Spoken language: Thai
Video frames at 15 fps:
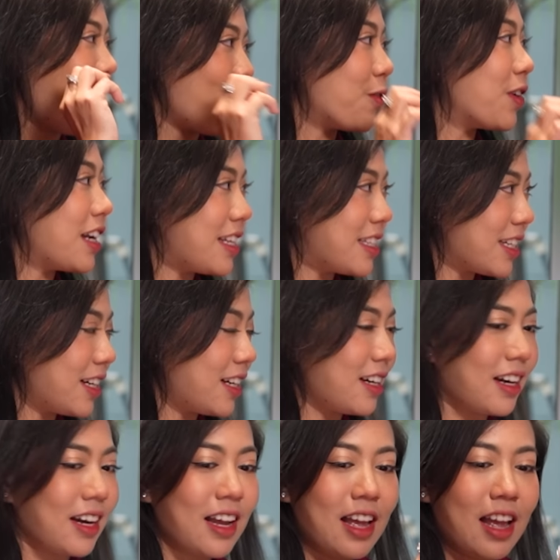อ่ะเฟอร์นิเจอ
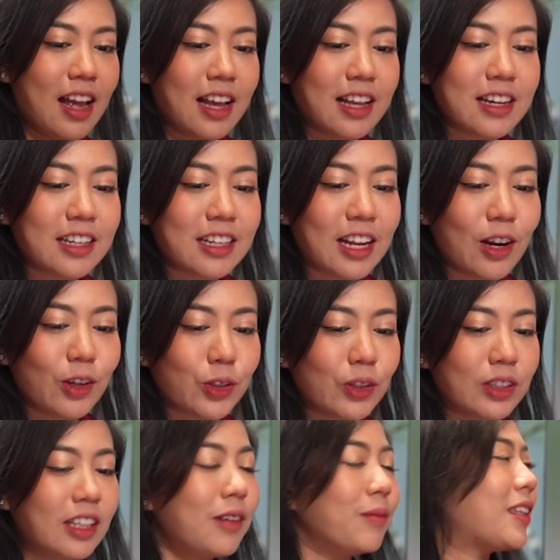ร์เงินที่เราต้
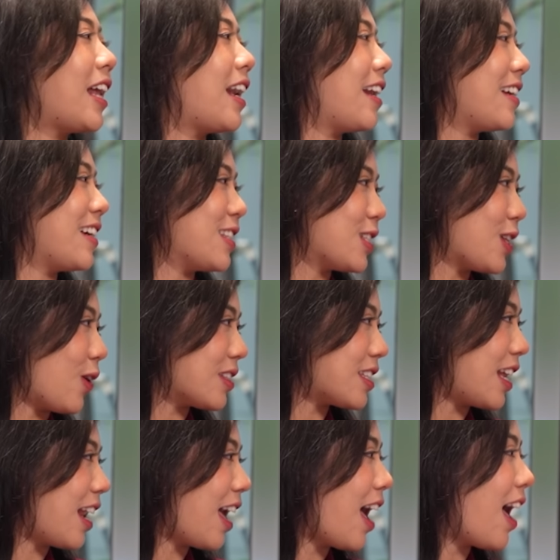องเติมแต่ละเดือน สอง
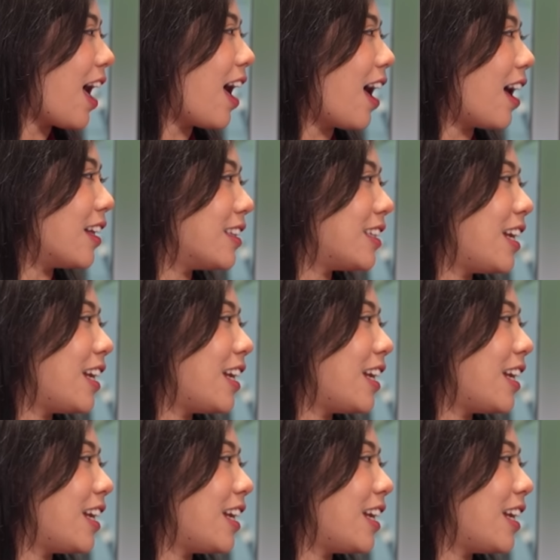แสนห้าพั